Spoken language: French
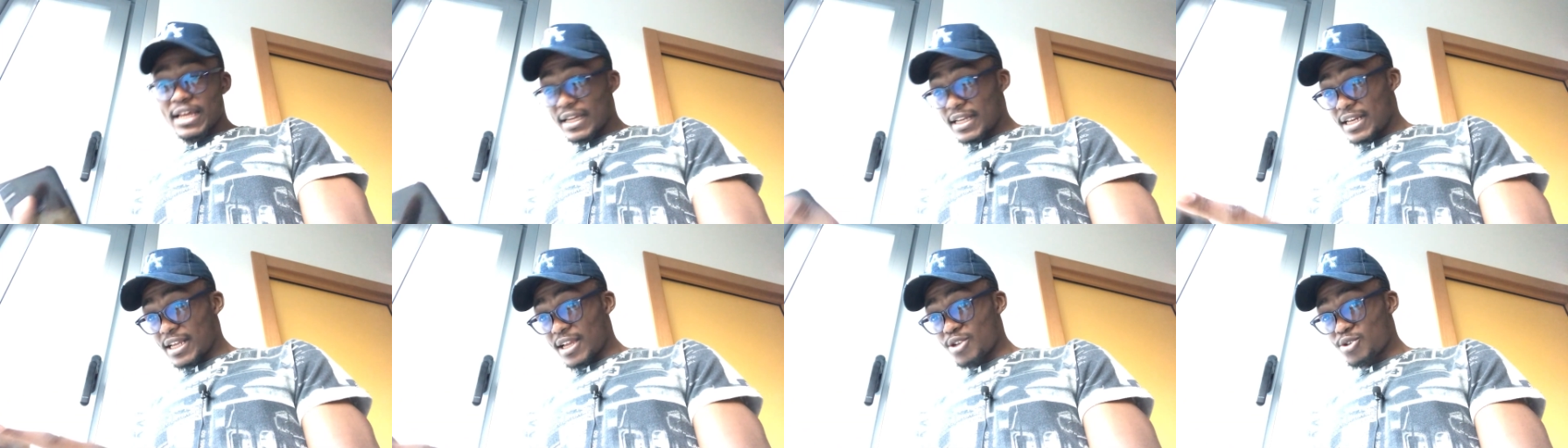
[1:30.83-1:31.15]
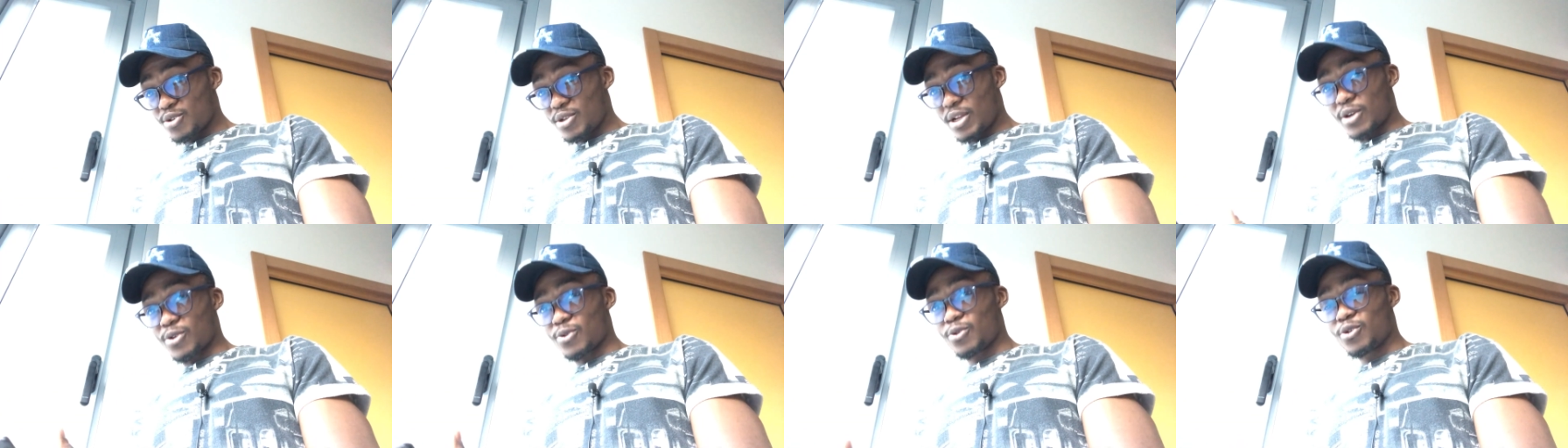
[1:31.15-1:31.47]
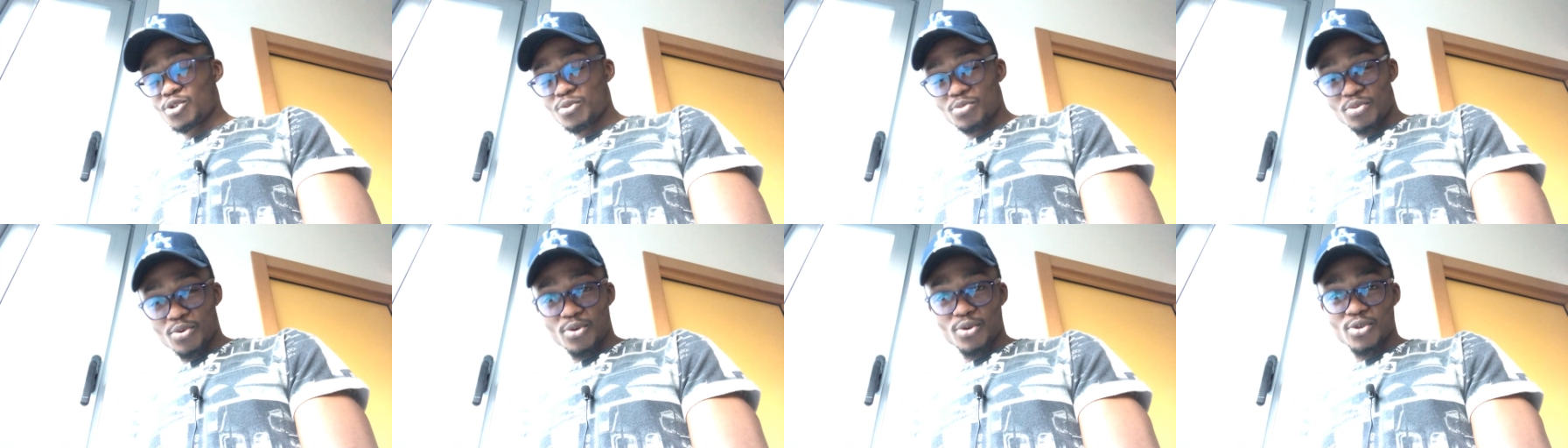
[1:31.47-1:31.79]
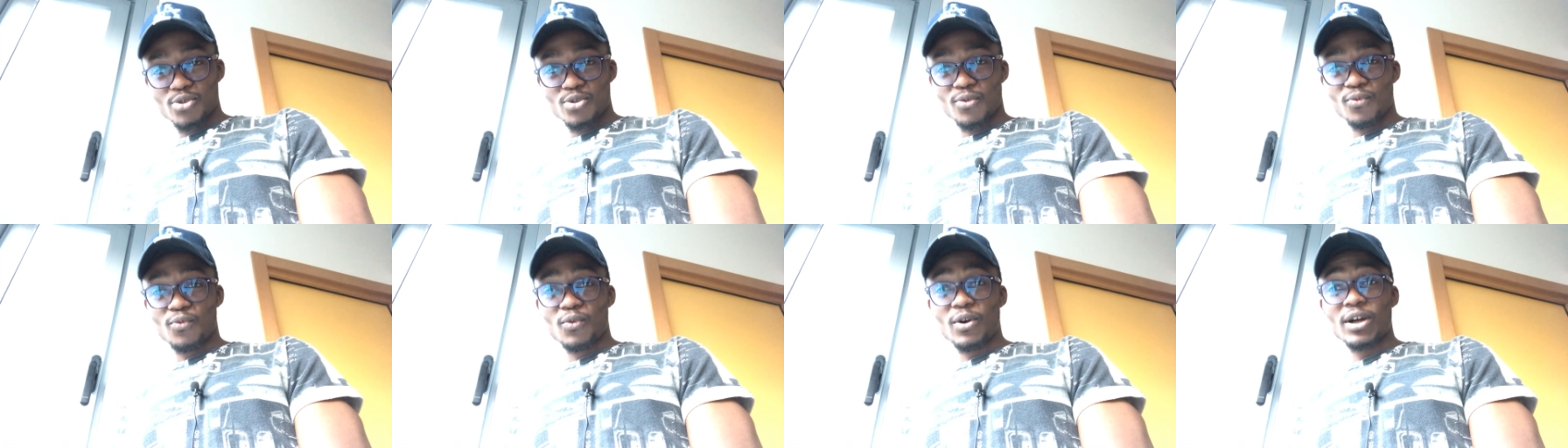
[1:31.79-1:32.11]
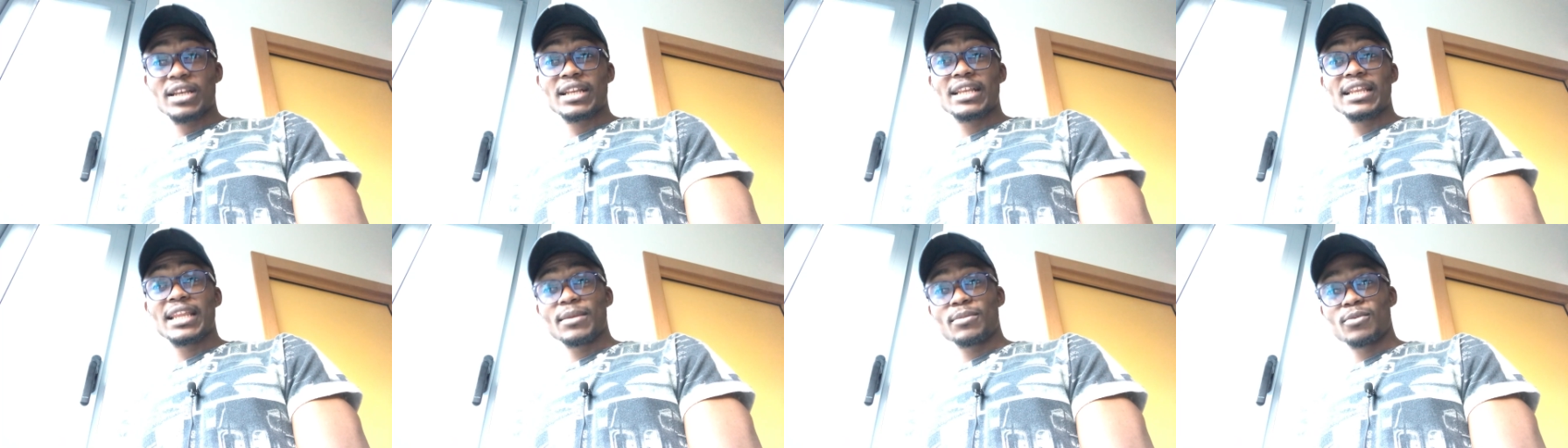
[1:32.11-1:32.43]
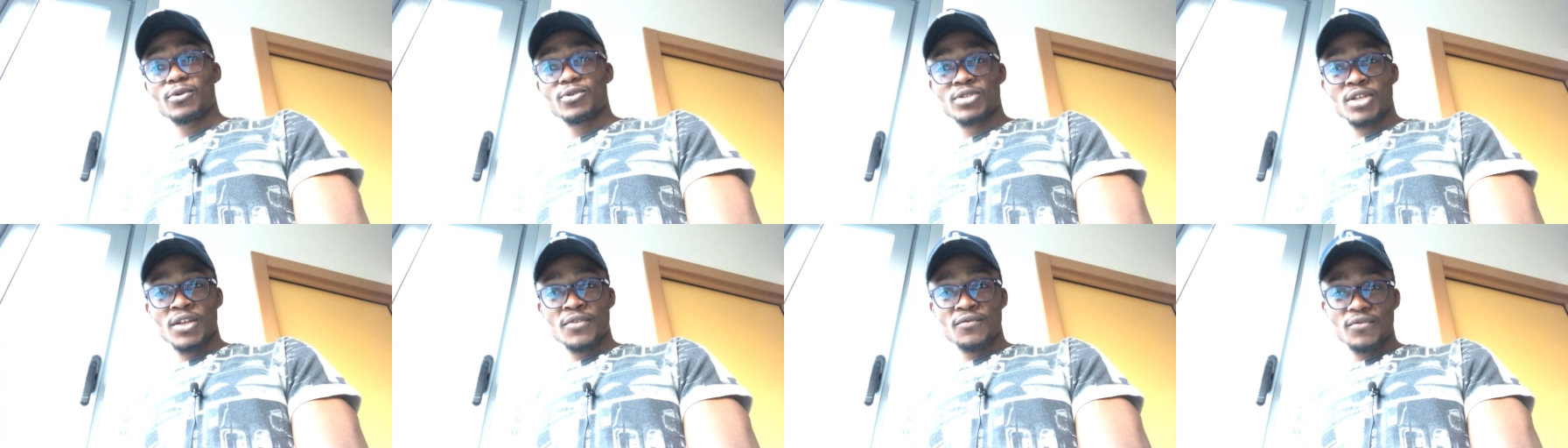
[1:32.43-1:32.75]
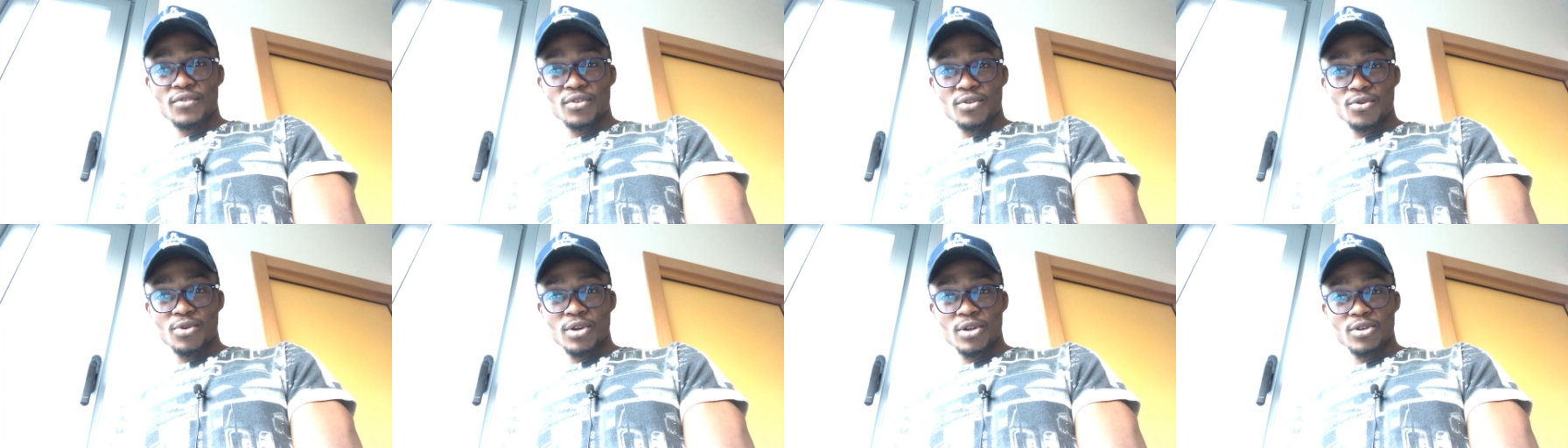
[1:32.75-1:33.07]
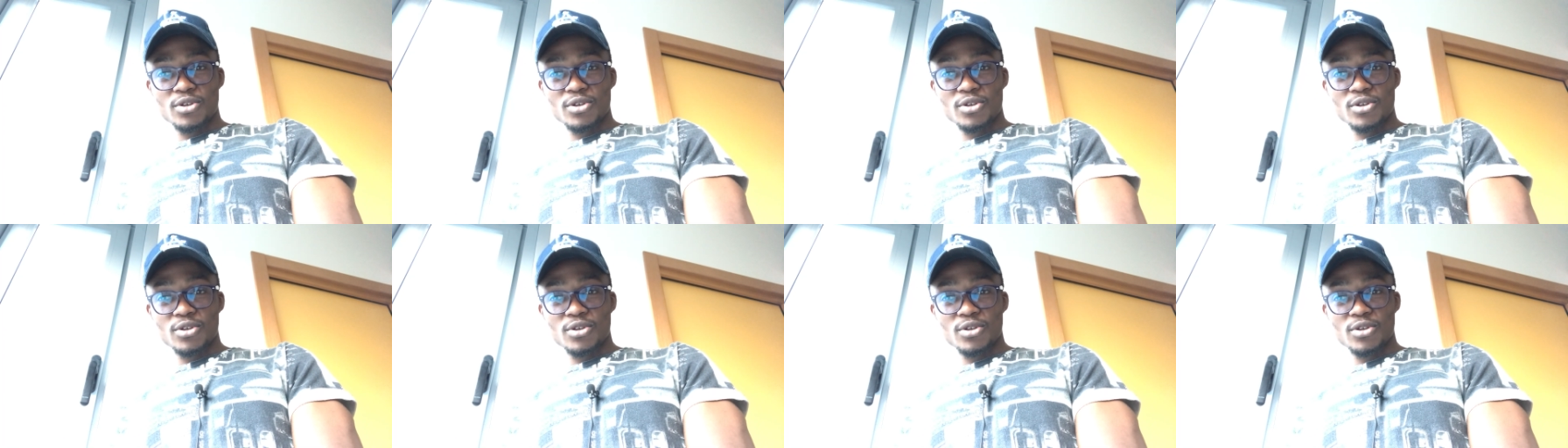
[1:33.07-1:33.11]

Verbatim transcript: Cliquez sur la cloche pour recevoir les prochaines vidéos,